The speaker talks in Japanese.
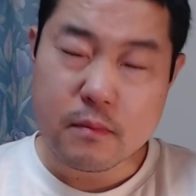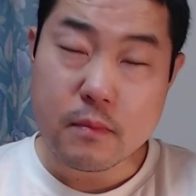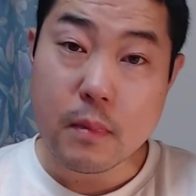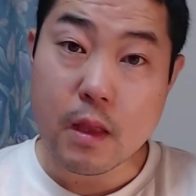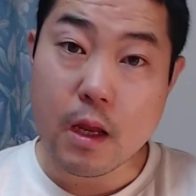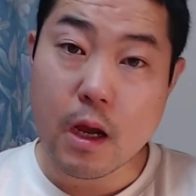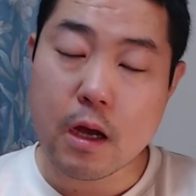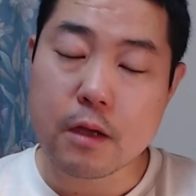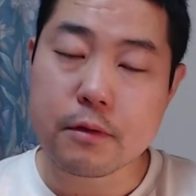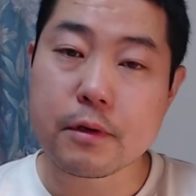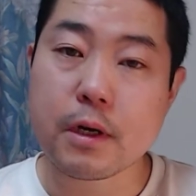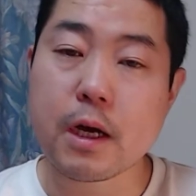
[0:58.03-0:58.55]

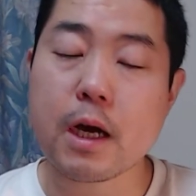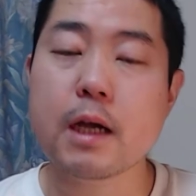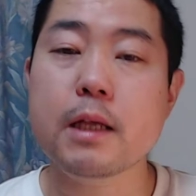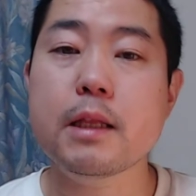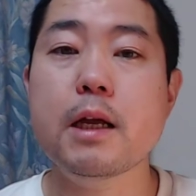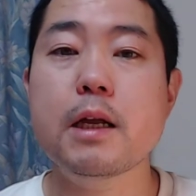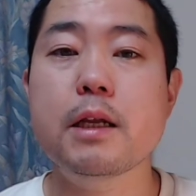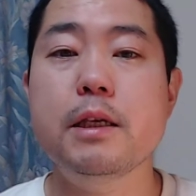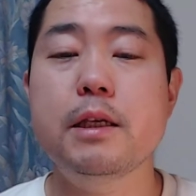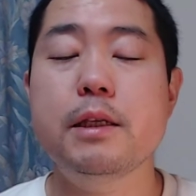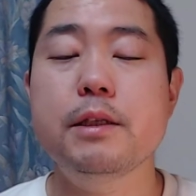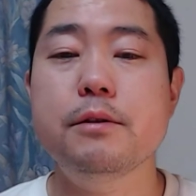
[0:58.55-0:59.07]
あのか
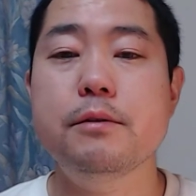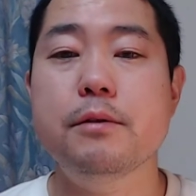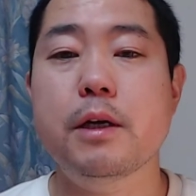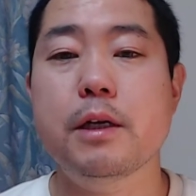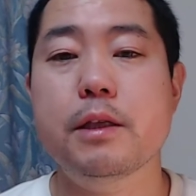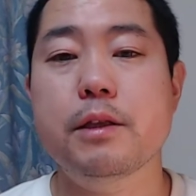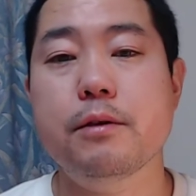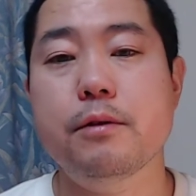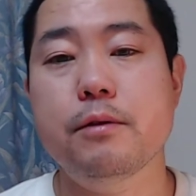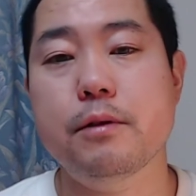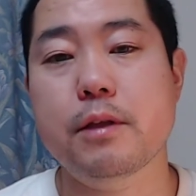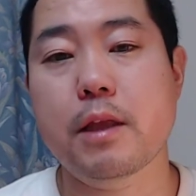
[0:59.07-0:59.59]
なり忙
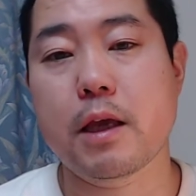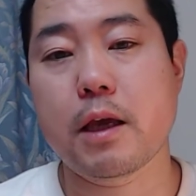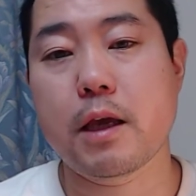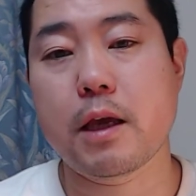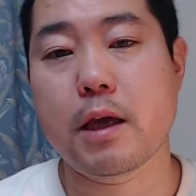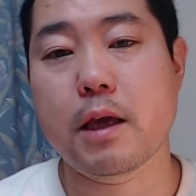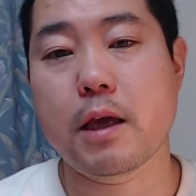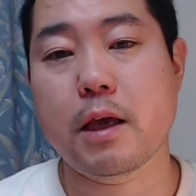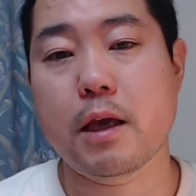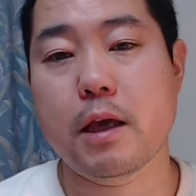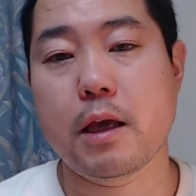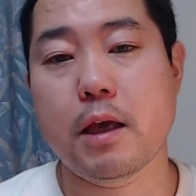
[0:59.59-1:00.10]
しくて、
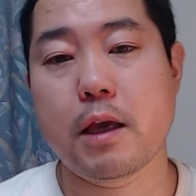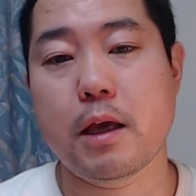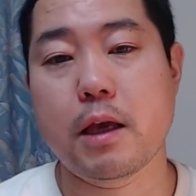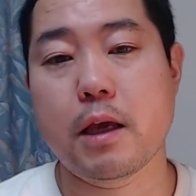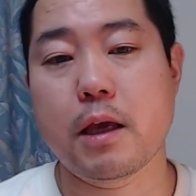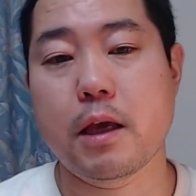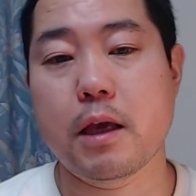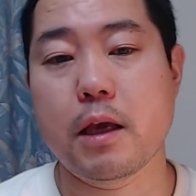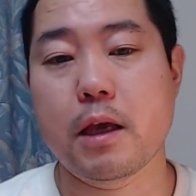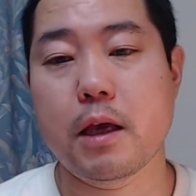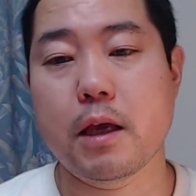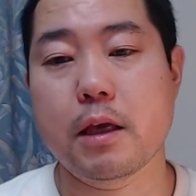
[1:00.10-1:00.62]

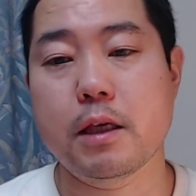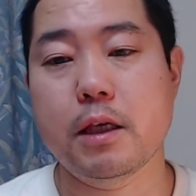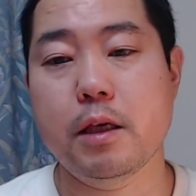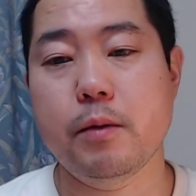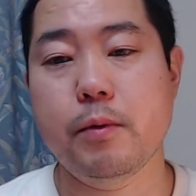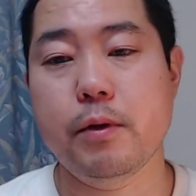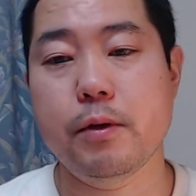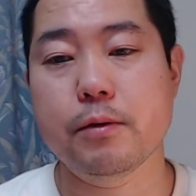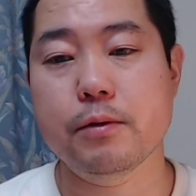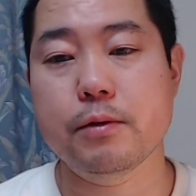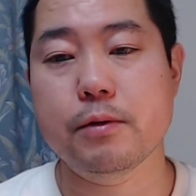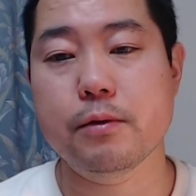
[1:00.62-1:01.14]
えー、
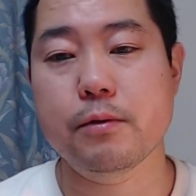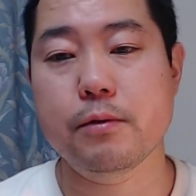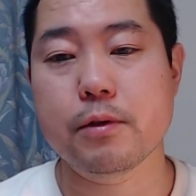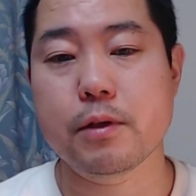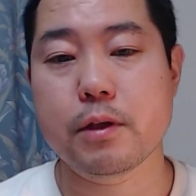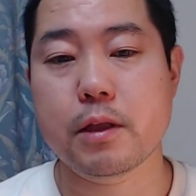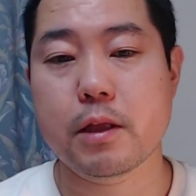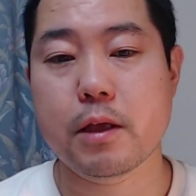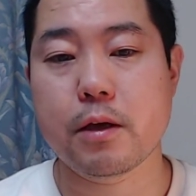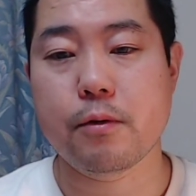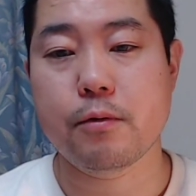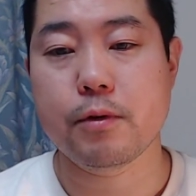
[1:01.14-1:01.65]
日々を過ご
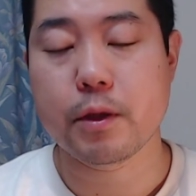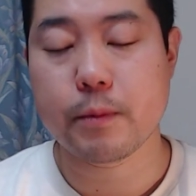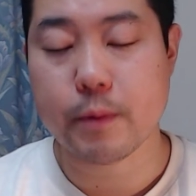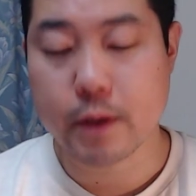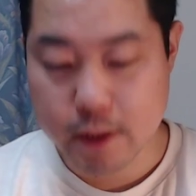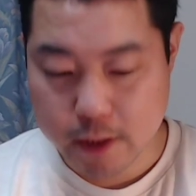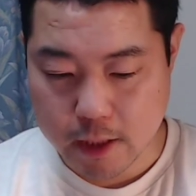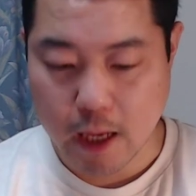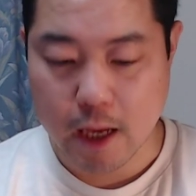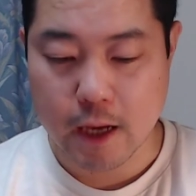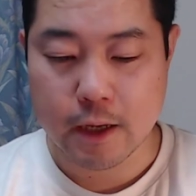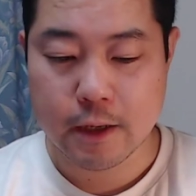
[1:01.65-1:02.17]
しておりま
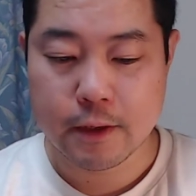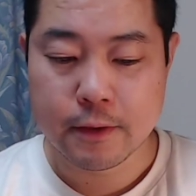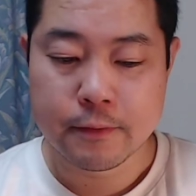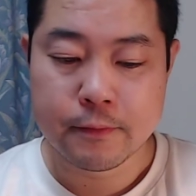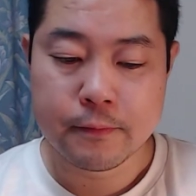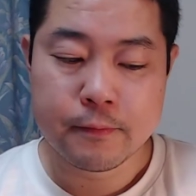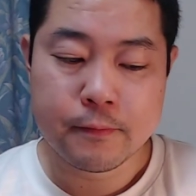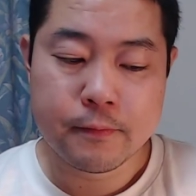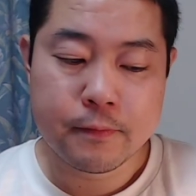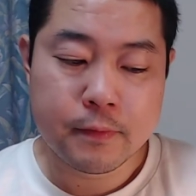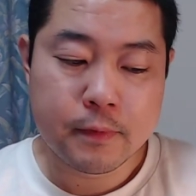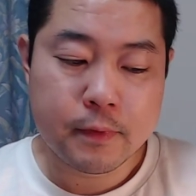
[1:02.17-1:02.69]
した
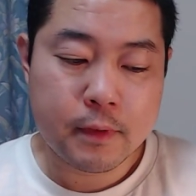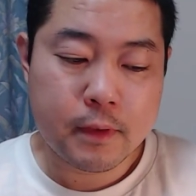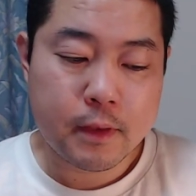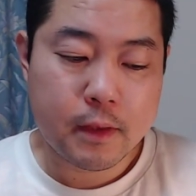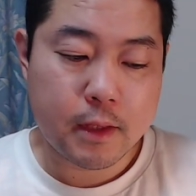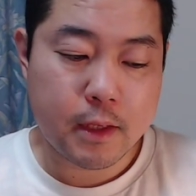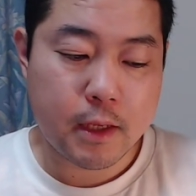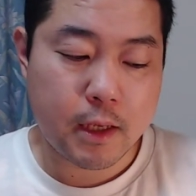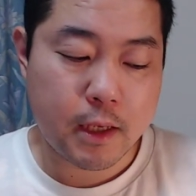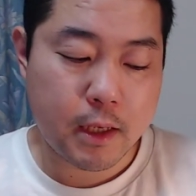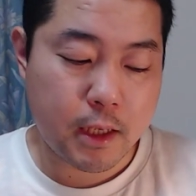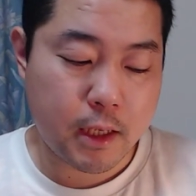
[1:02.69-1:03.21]

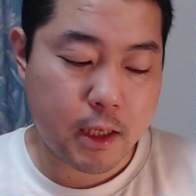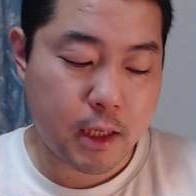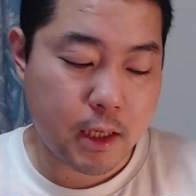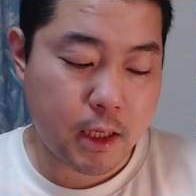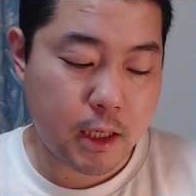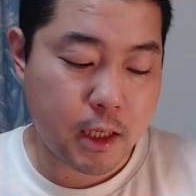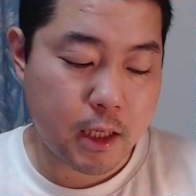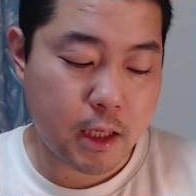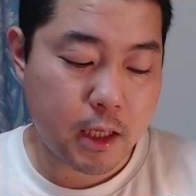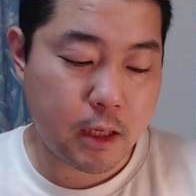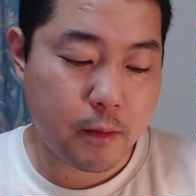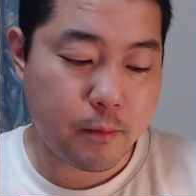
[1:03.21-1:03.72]

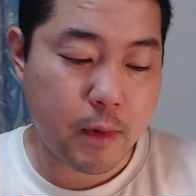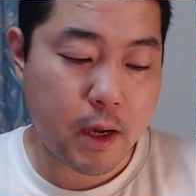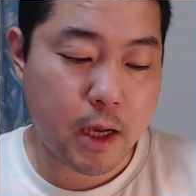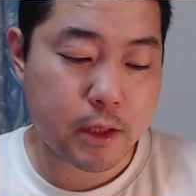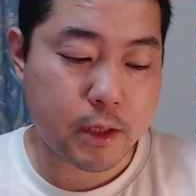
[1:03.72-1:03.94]
でまあ